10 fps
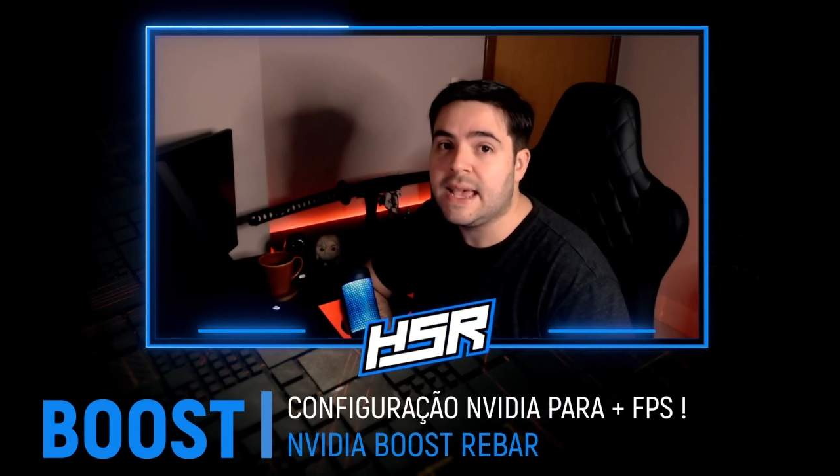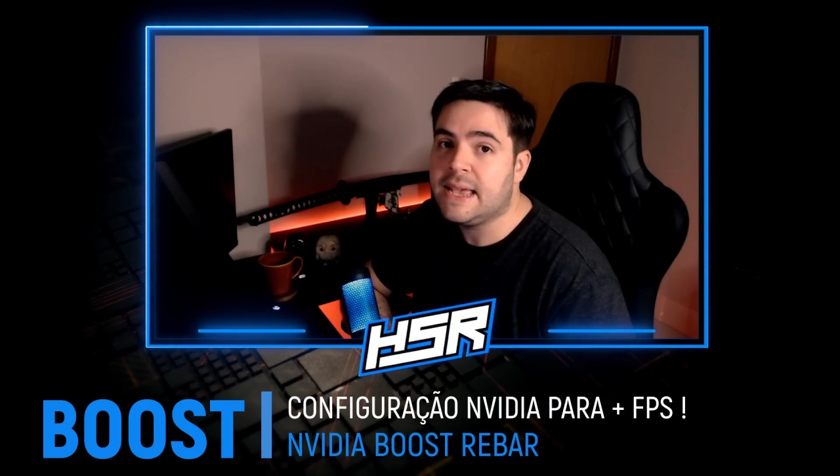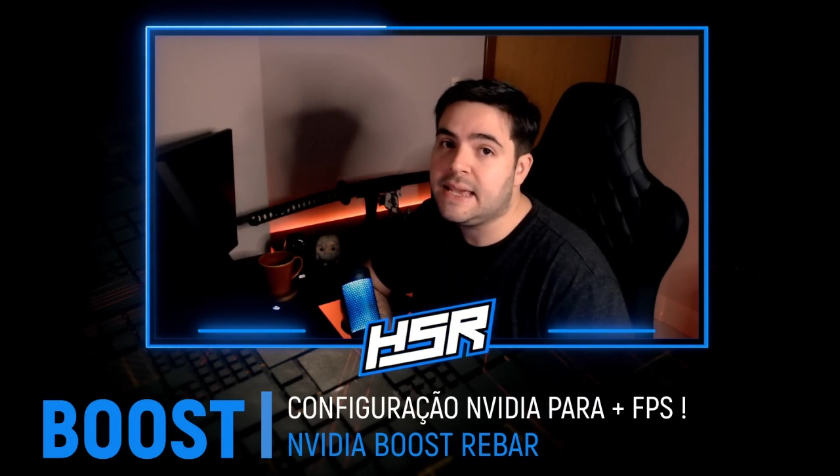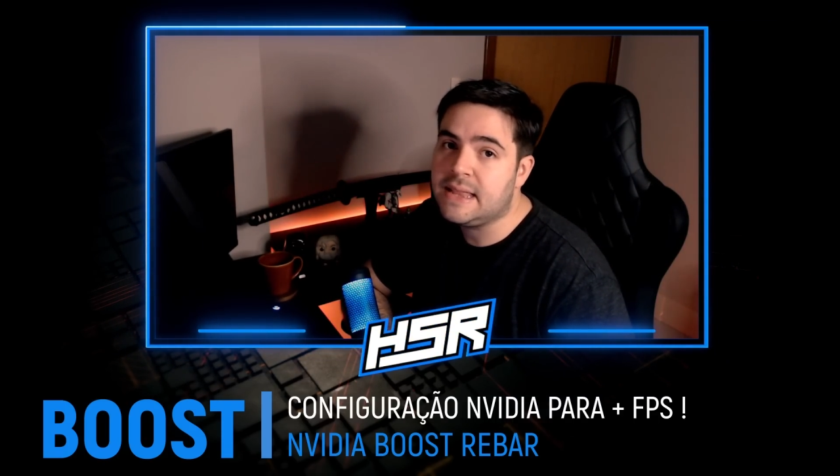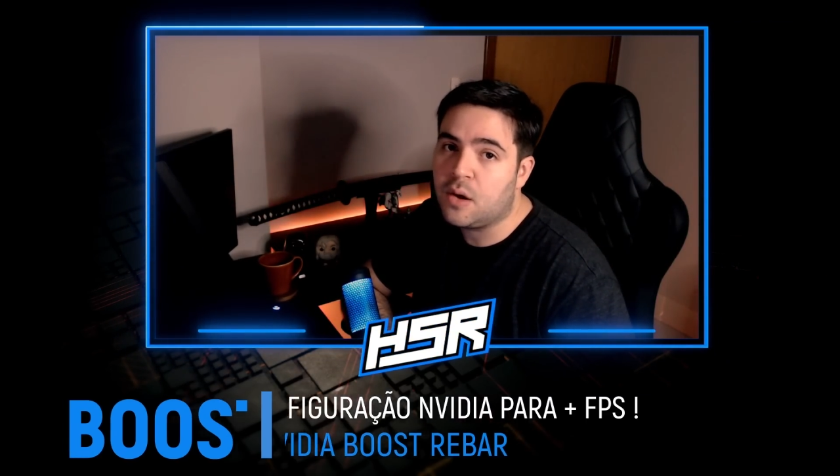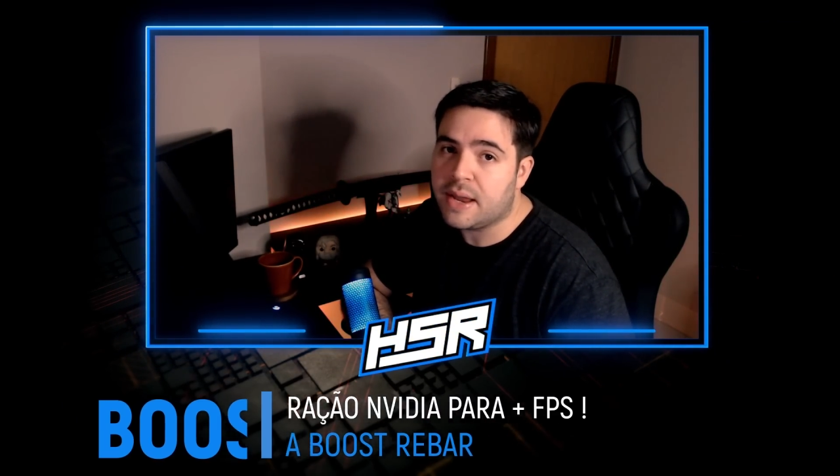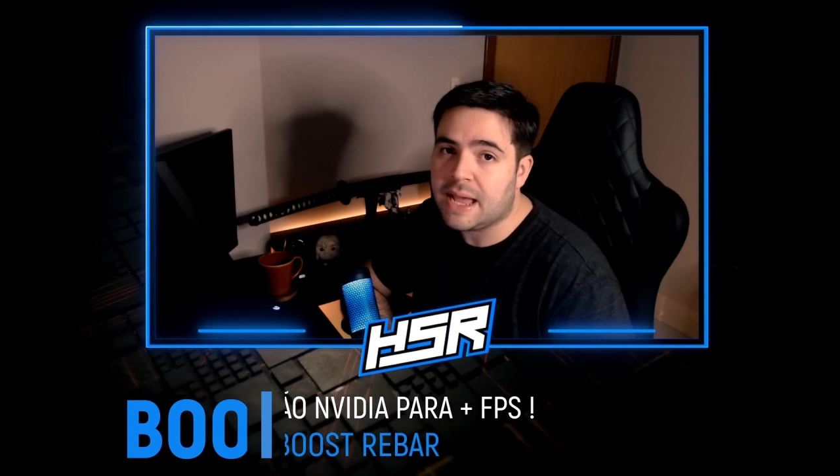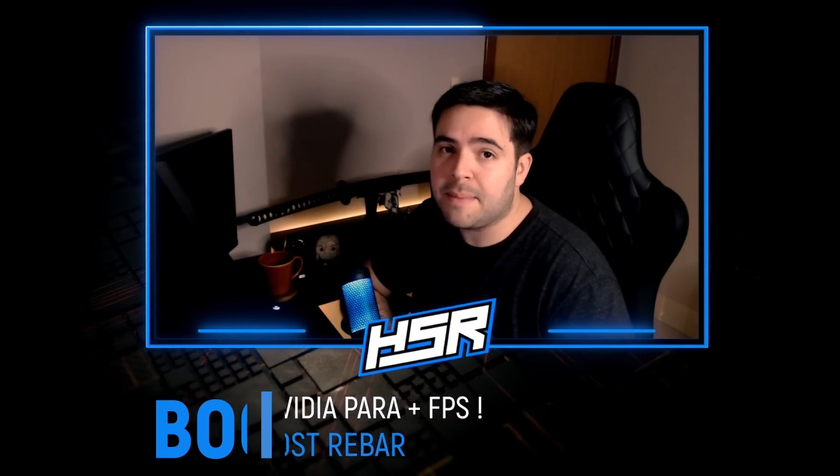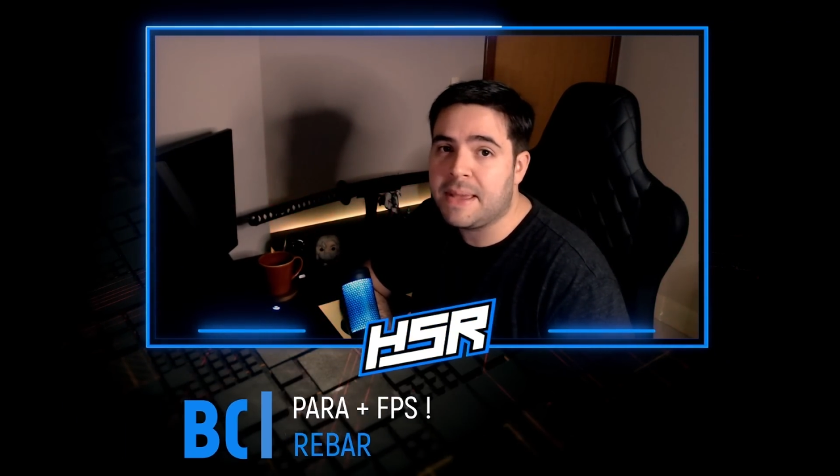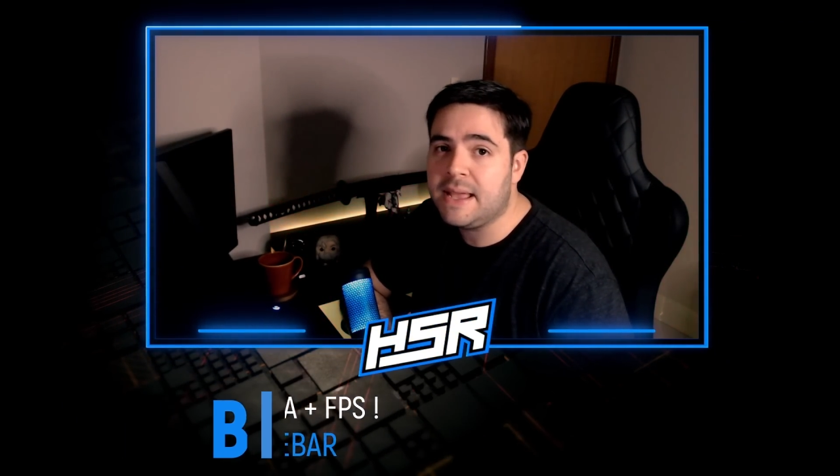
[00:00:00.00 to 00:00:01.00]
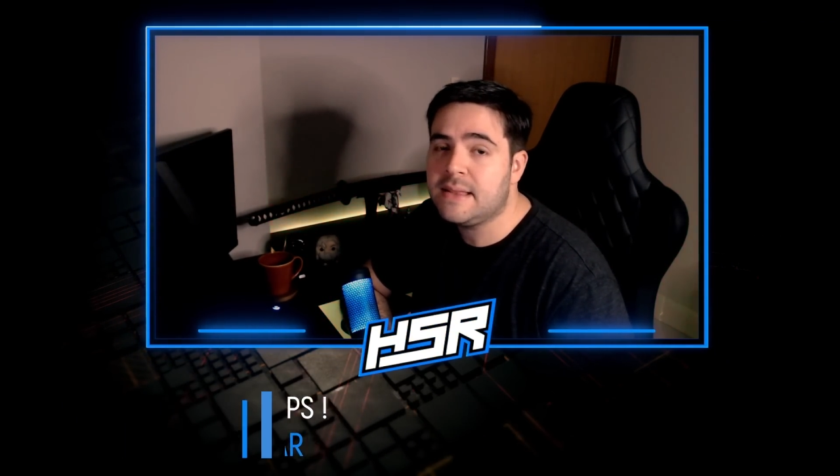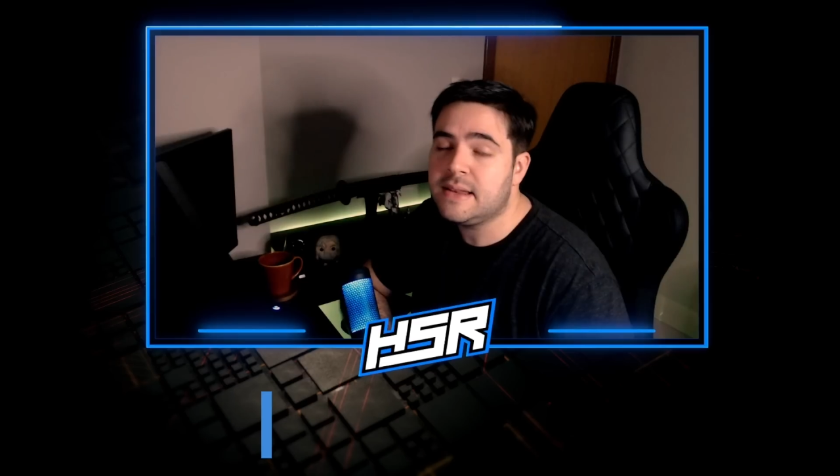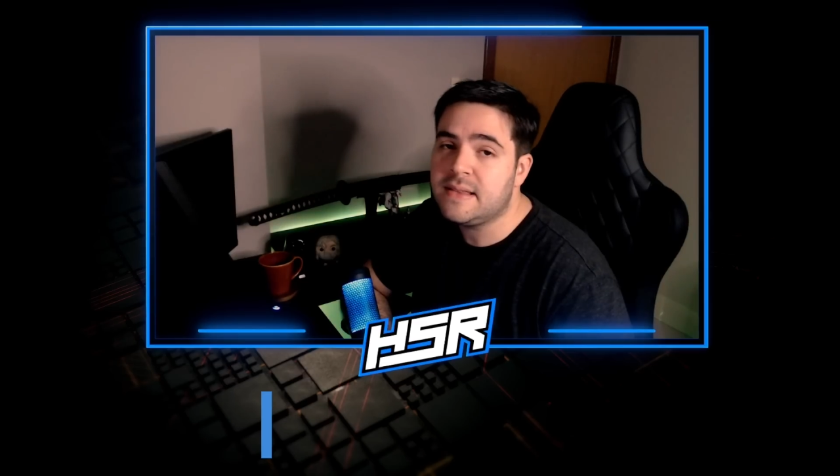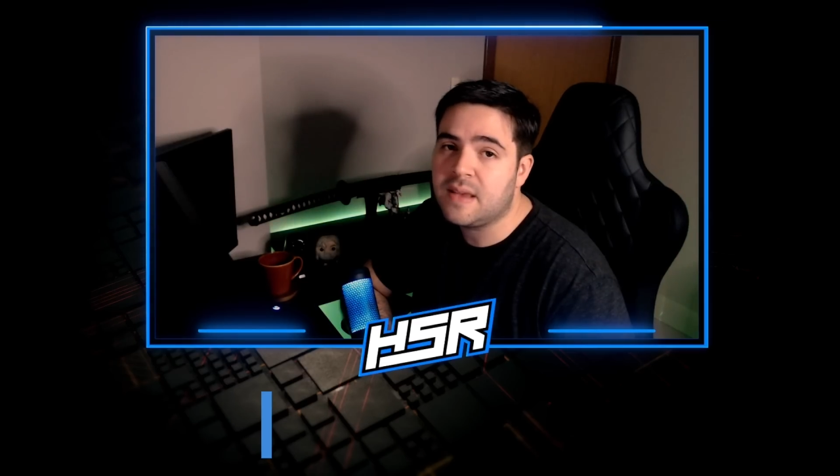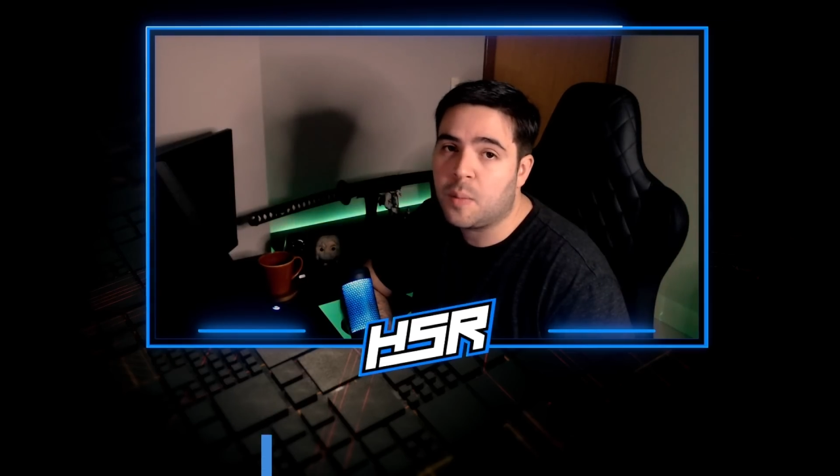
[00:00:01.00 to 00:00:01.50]
que teoricamente,
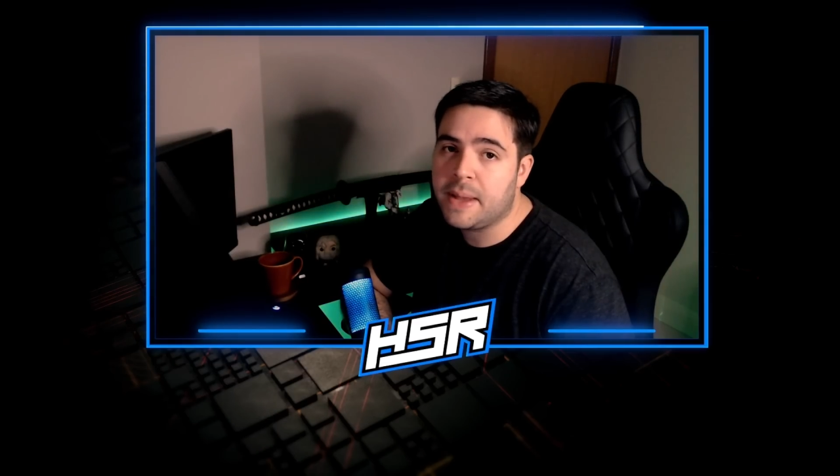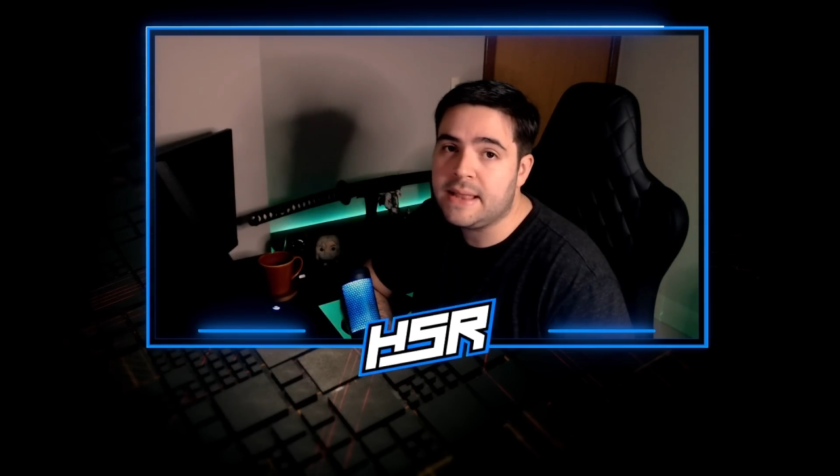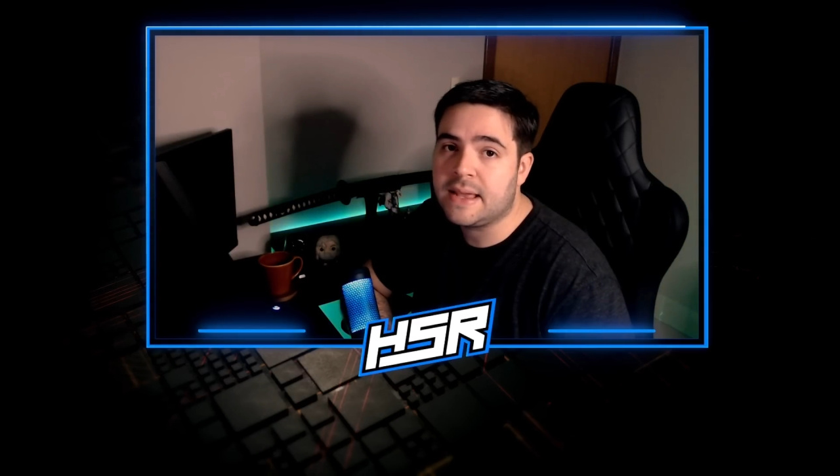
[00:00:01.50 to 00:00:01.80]
inicialmente,